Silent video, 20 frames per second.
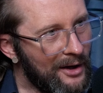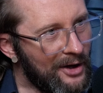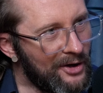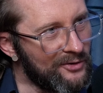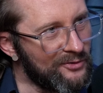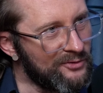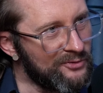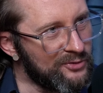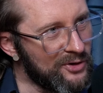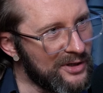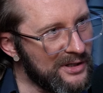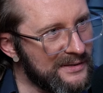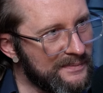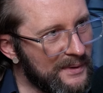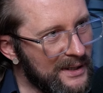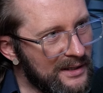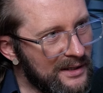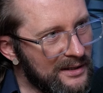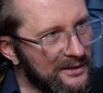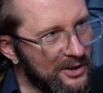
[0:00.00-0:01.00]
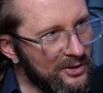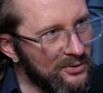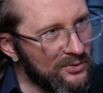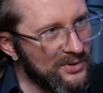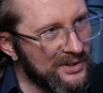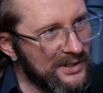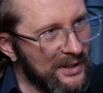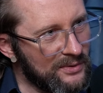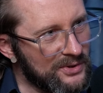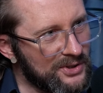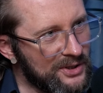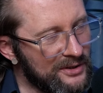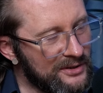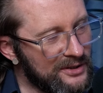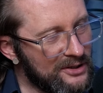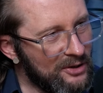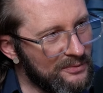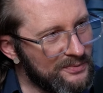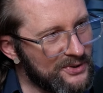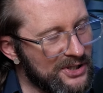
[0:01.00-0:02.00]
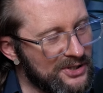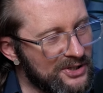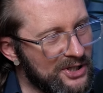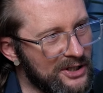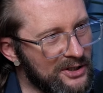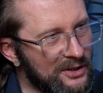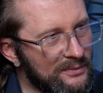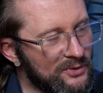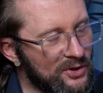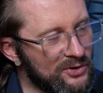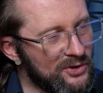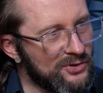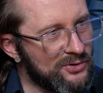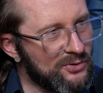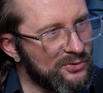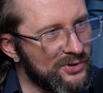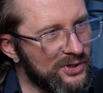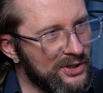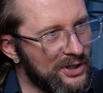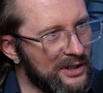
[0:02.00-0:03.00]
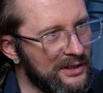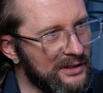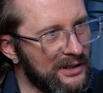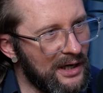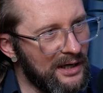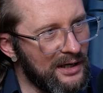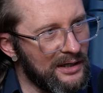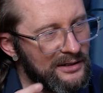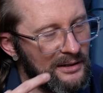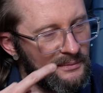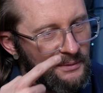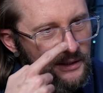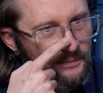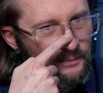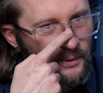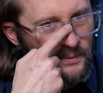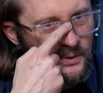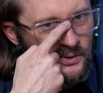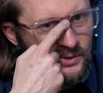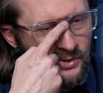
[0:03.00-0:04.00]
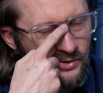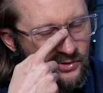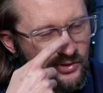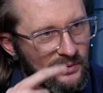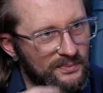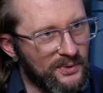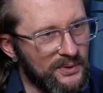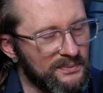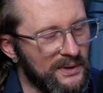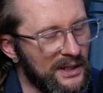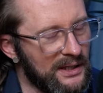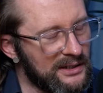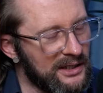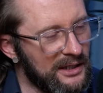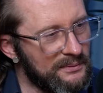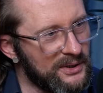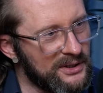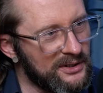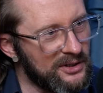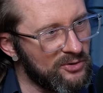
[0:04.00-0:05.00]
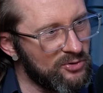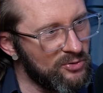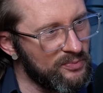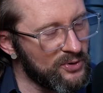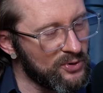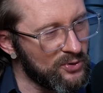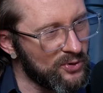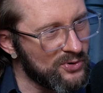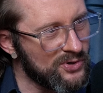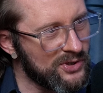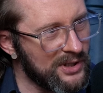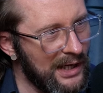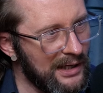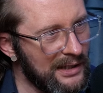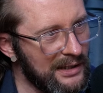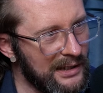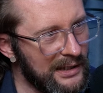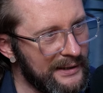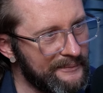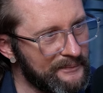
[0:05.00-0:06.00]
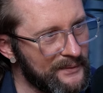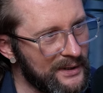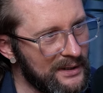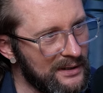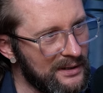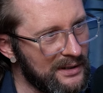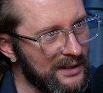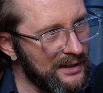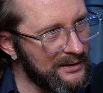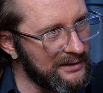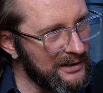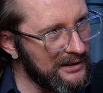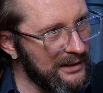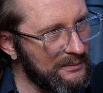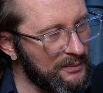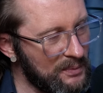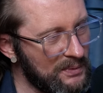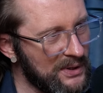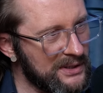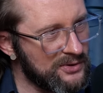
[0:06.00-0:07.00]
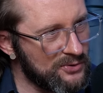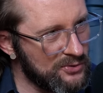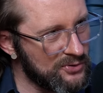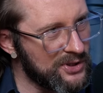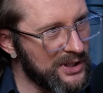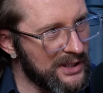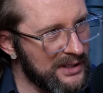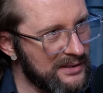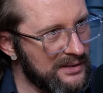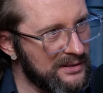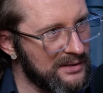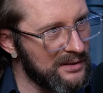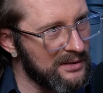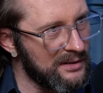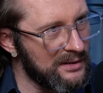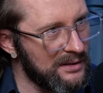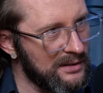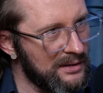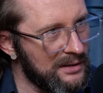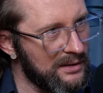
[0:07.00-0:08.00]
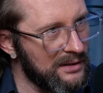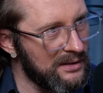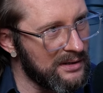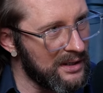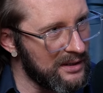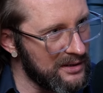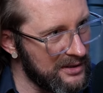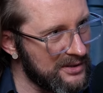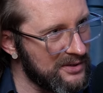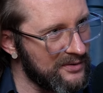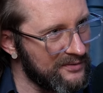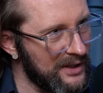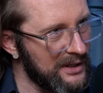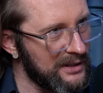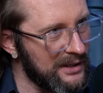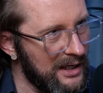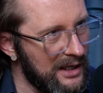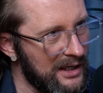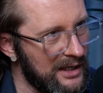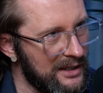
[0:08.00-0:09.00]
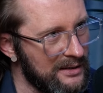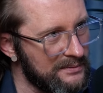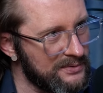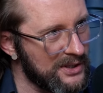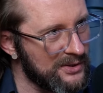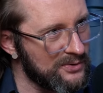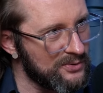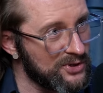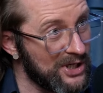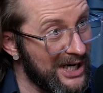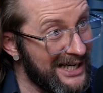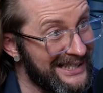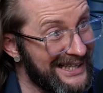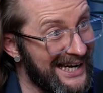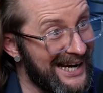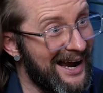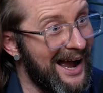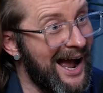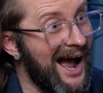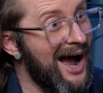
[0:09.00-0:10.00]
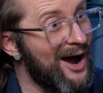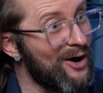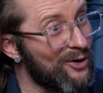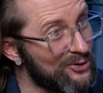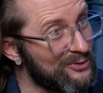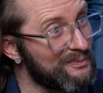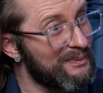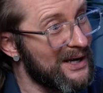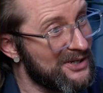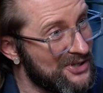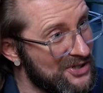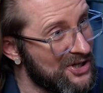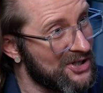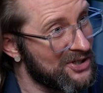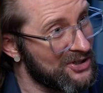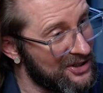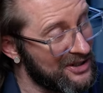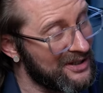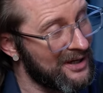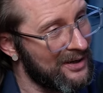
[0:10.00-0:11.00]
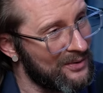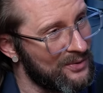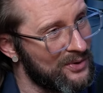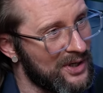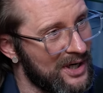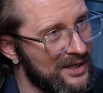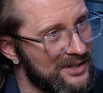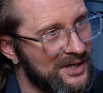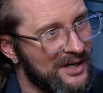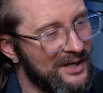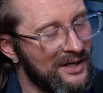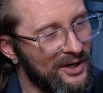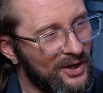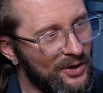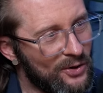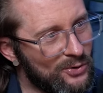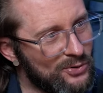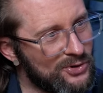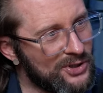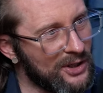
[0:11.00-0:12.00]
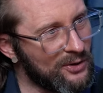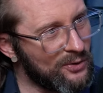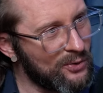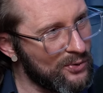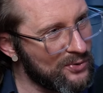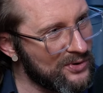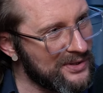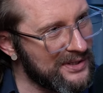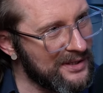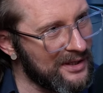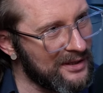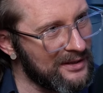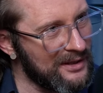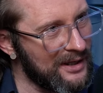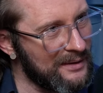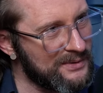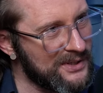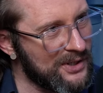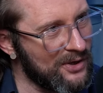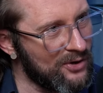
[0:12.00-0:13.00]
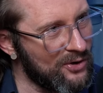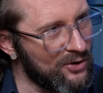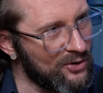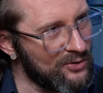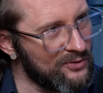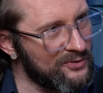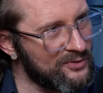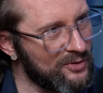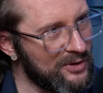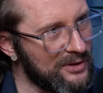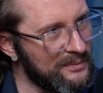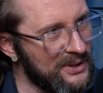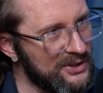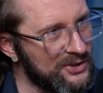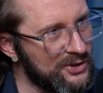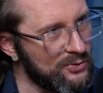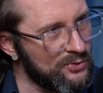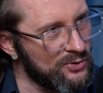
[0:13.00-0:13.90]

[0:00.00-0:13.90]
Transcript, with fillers: E, WSB NLU stało się nie tylko przestrzenią do dyskusji na temat pomocy osobom LGBTQ, ale e, realnie ta pomoc już jest e, realizowana przez uczelnię, a od października, Łukasz, rusza kurs dla psychologów, który będzie